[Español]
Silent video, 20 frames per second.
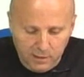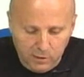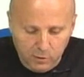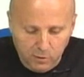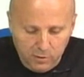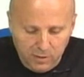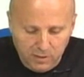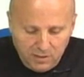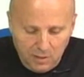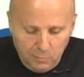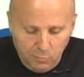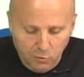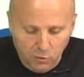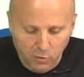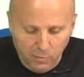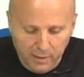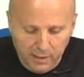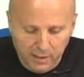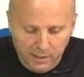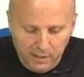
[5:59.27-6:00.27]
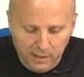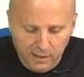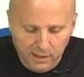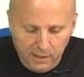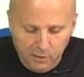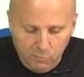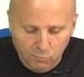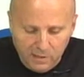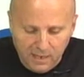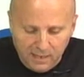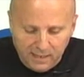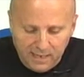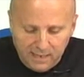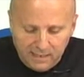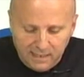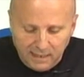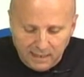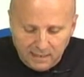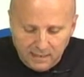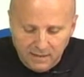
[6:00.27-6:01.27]
donde se pudo ver eh, una
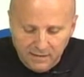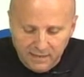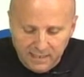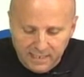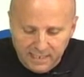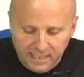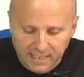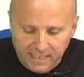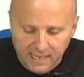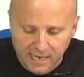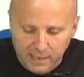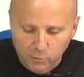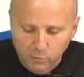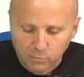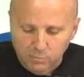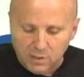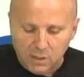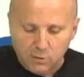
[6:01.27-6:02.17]
gran carrera de Irene Cano,